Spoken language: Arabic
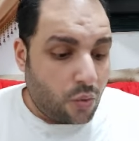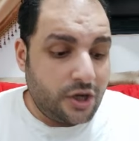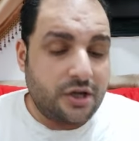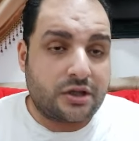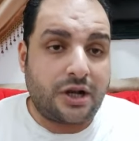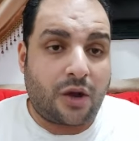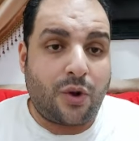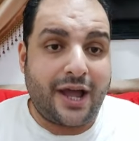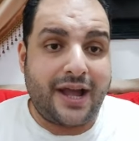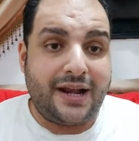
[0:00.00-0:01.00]
واللي طلع
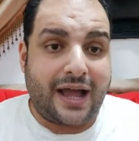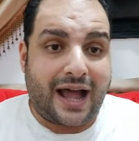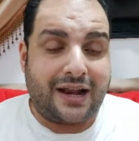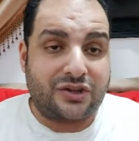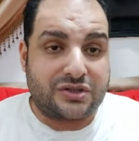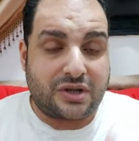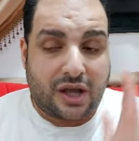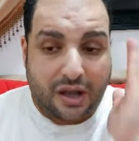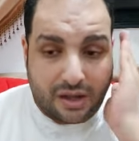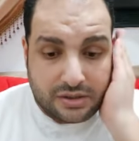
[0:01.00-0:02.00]
وقال على
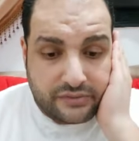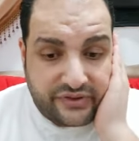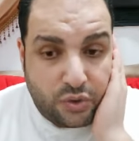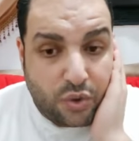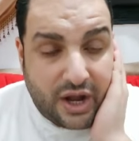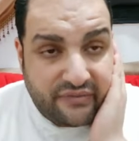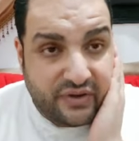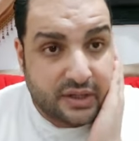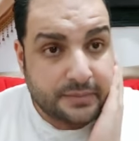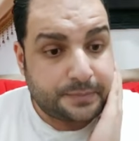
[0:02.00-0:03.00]
تصريحات فاروق
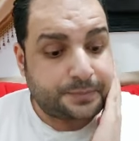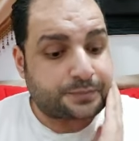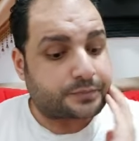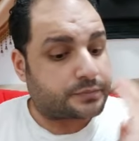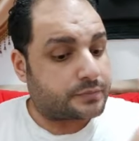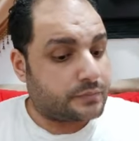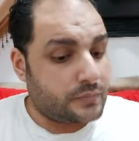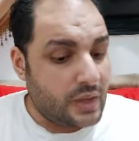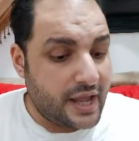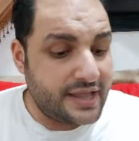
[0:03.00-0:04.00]
جعفر
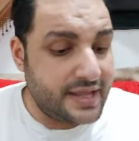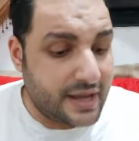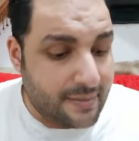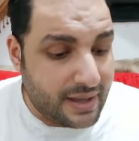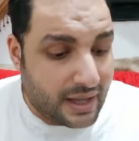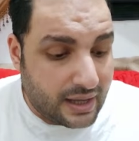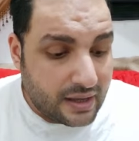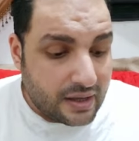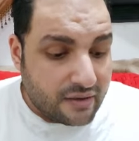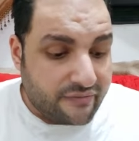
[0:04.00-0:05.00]
ان يا جماعه
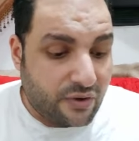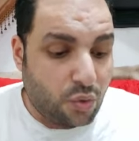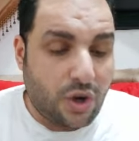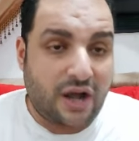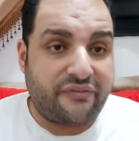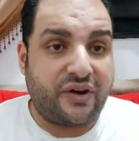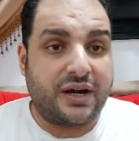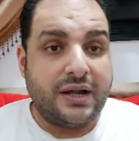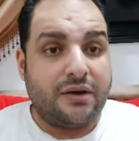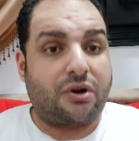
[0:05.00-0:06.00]
فاروق
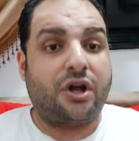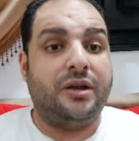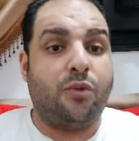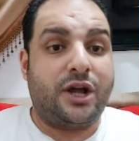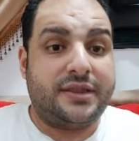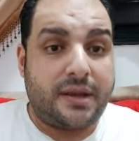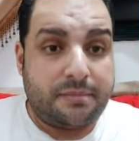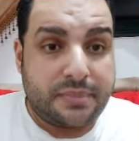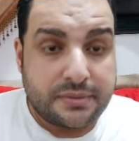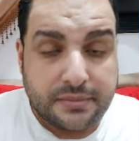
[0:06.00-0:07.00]
جعفر راجل
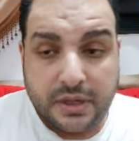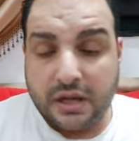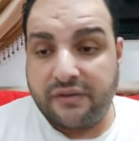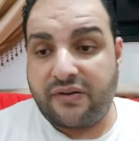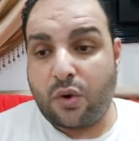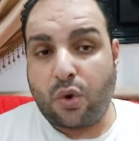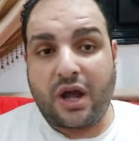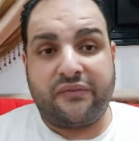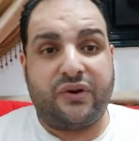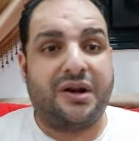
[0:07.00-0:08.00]
مؤدب فاروق
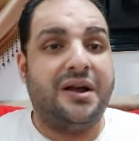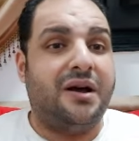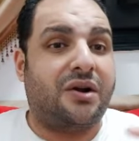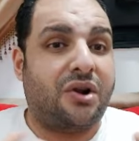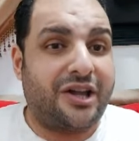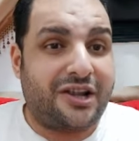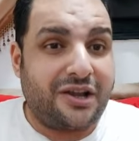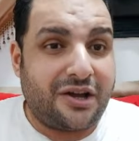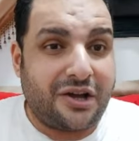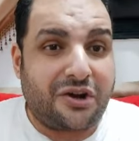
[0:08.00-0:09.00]
جعفر
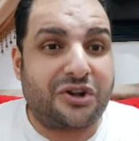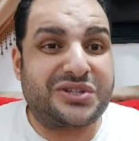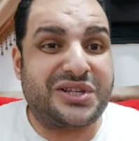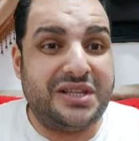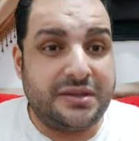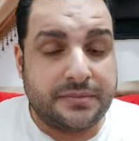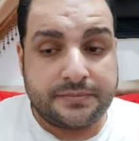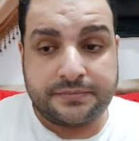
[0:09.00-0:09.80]
راجل آه، رصين